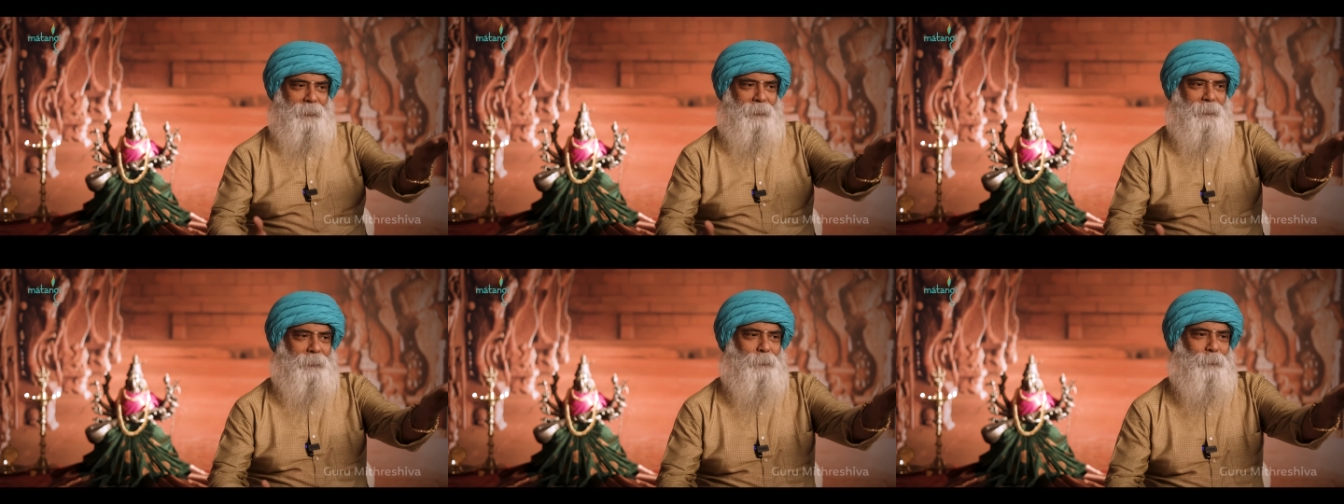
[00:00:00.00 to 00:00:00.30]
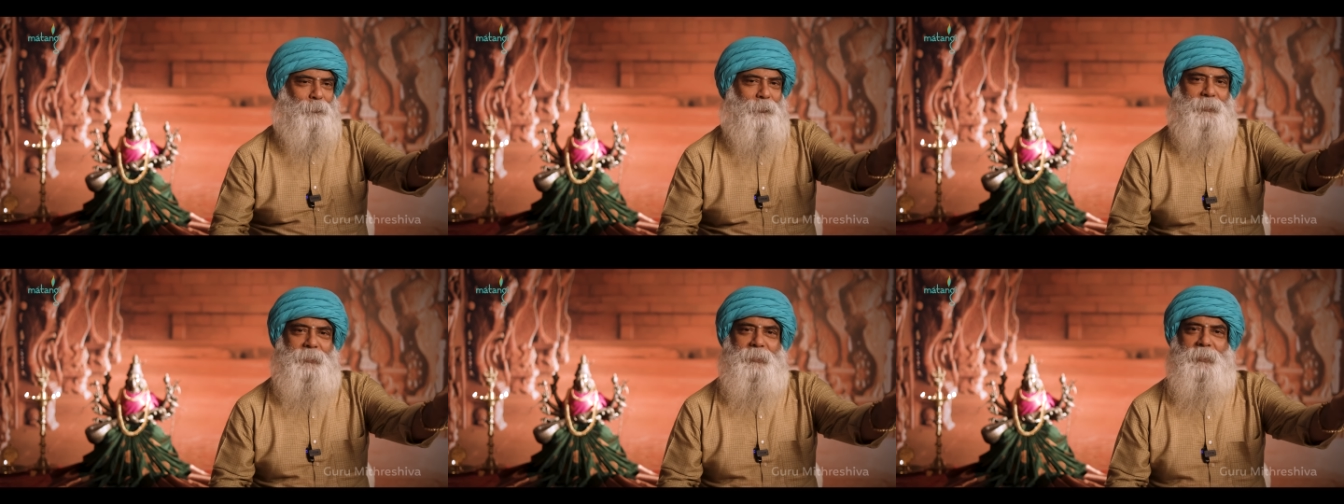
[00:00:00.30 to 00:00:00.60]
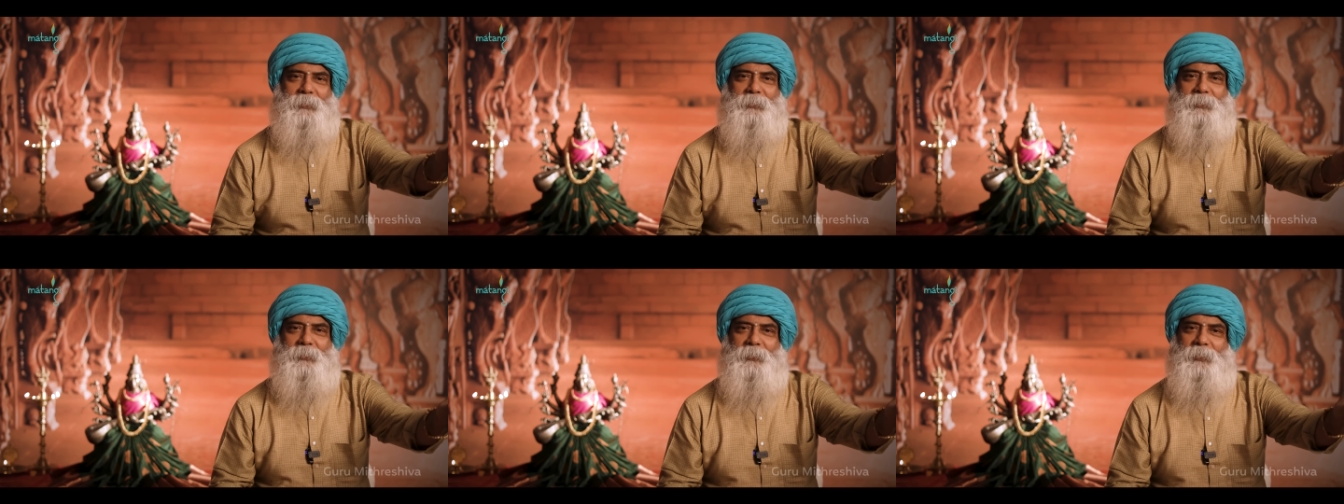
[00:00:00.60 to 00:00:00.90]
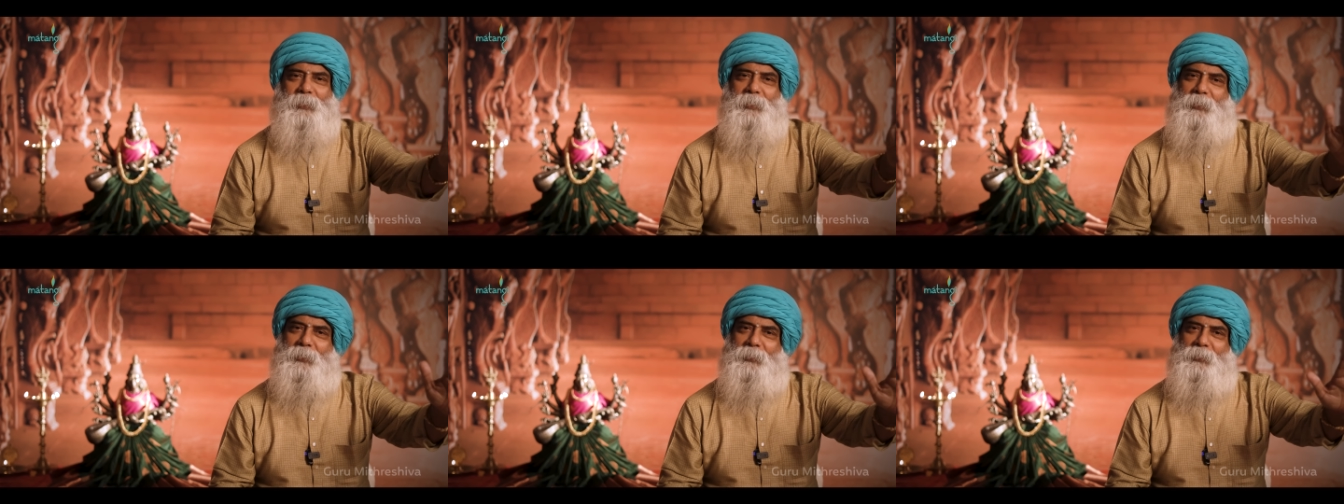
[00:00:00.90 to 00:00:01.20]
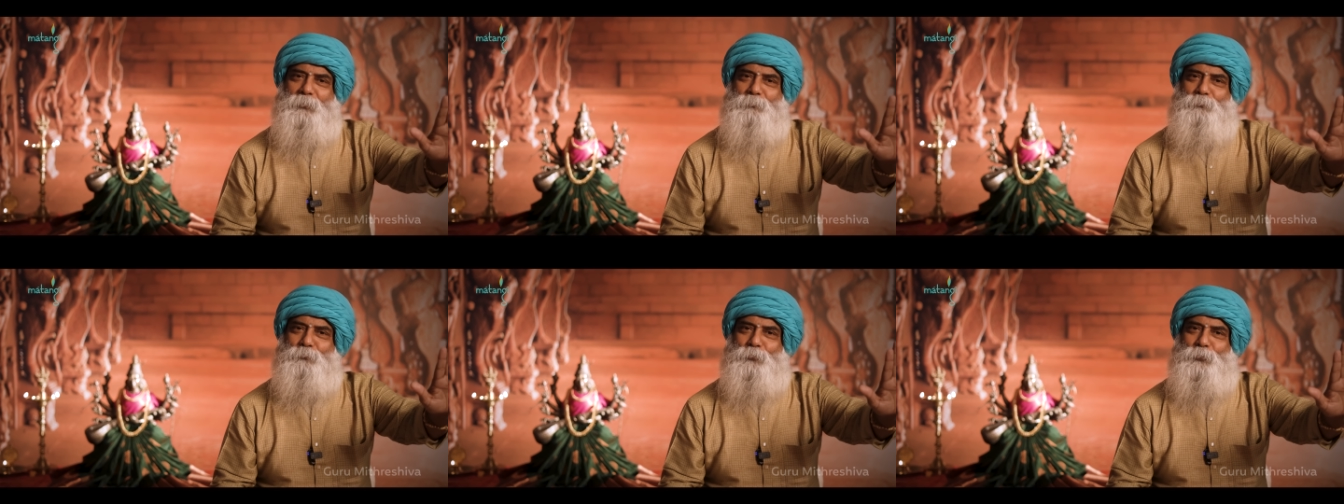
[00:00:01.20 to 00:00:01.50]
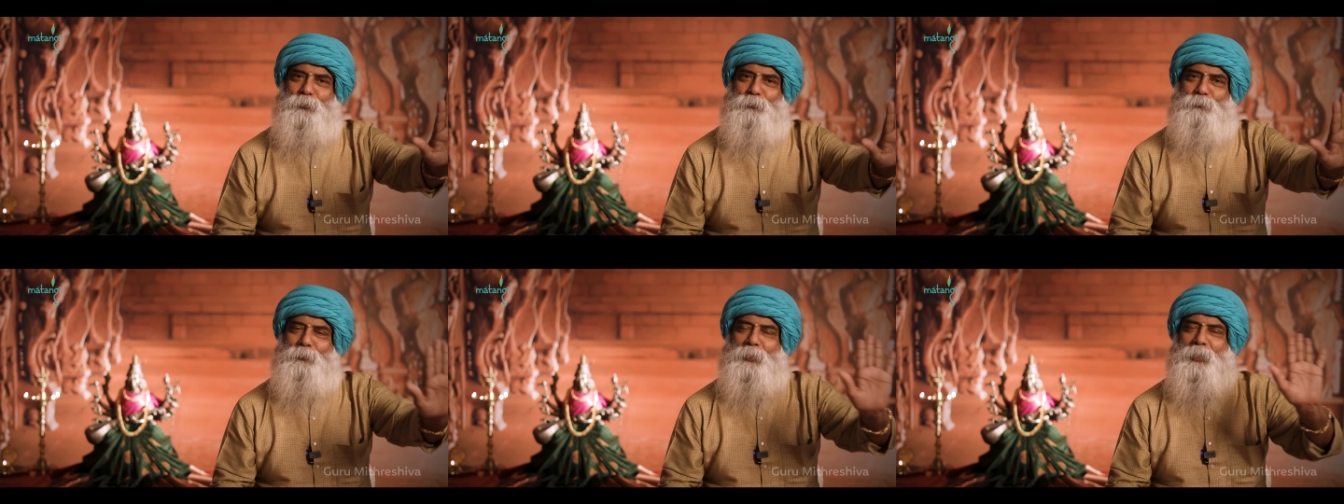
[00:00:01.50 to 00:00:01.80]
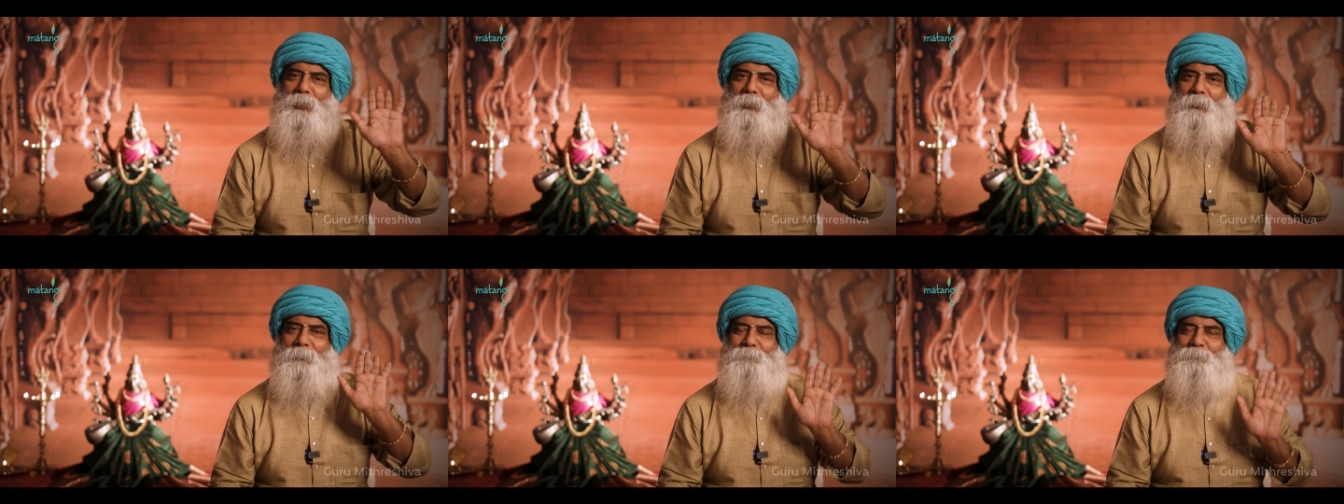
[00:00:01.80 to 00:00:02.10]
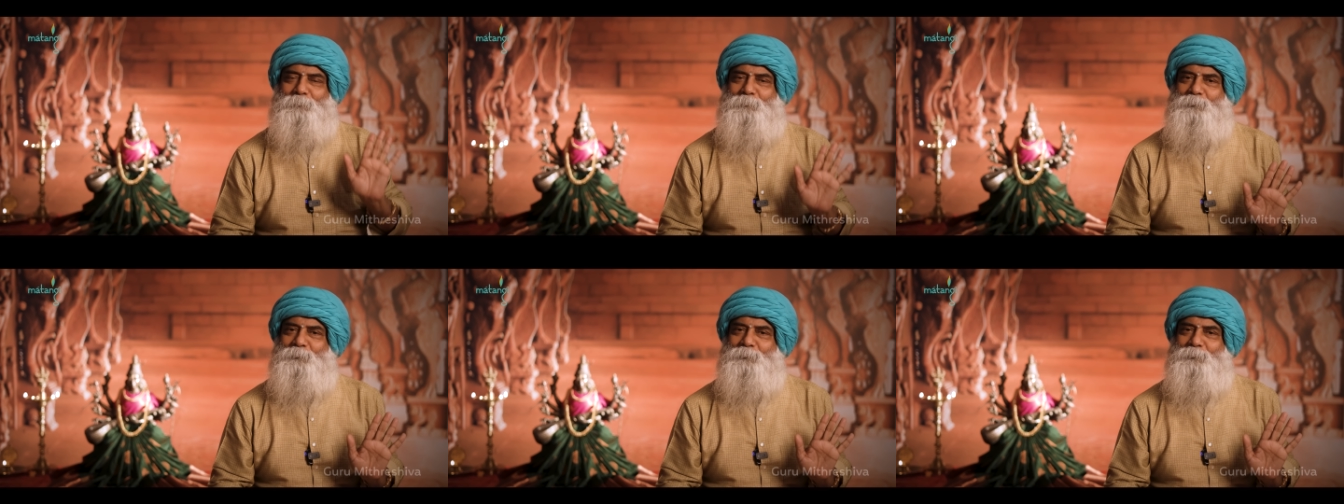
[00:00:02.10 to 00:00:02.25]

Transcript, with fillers: அடுத்த ஒரு ஸ்டேஷனில் இறங்கி போயிடுவான்